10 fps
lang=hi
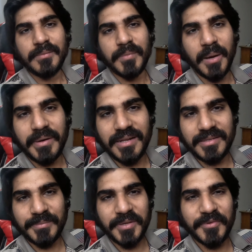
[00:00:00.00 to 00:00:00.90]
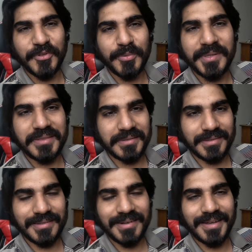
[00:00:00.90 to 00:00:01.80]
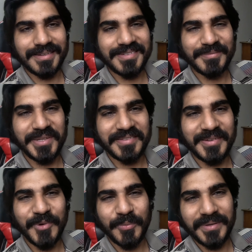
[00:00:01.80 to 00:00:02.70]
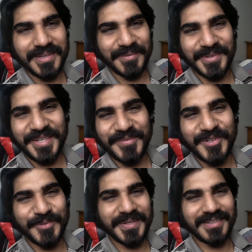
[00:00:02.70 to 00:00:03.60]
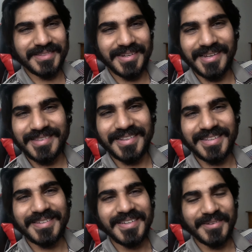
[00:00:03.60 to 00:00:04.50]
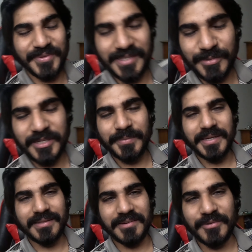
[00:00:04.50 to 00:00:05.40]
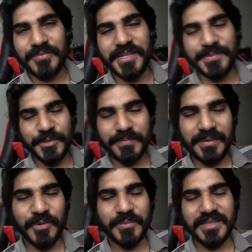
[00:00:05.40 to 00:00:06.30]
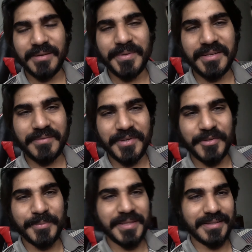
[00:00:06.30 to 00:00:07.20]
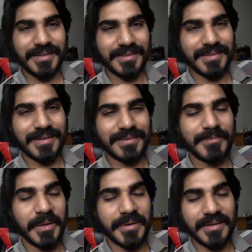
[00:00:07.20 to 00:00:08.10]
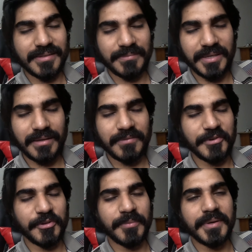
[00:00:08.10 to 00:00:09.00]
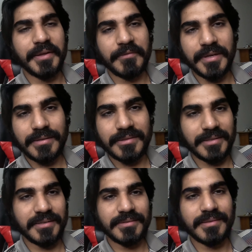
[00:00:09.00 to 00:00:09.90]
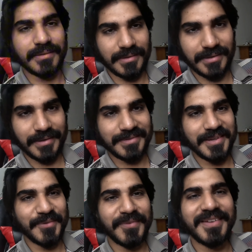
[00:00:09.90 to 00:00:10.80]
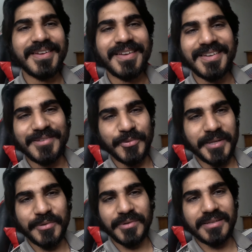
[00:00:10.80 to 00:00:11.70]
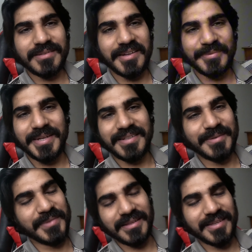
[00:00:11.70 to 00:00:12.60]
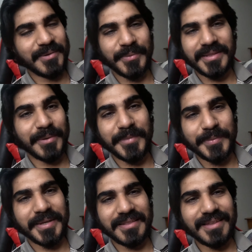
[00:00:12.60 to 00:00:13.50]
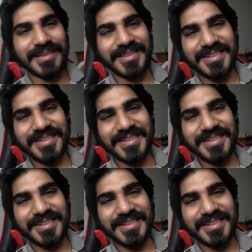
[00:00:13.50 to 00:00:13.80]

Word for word: बाबर आजम की वीडियो पे तीस हज़ार लाइक्स हैं देखते हैं मोहम्मद आमिर की वीडियो पे कितने लाइक्स आते हैं फेसबुक की बात कर रहा हूँ फेसबुक पे मोहम्मद आमिर की वीडियो पे देखते हैं कितने आते हैं बाबर आजम के वीडियो पे आए हुए हैं तीस हज़ार लाइक्स आए हुए हैं जो मैंने उनका स्केच बनाया था देखते हैं मोहम्मद आमिर पे कितने आते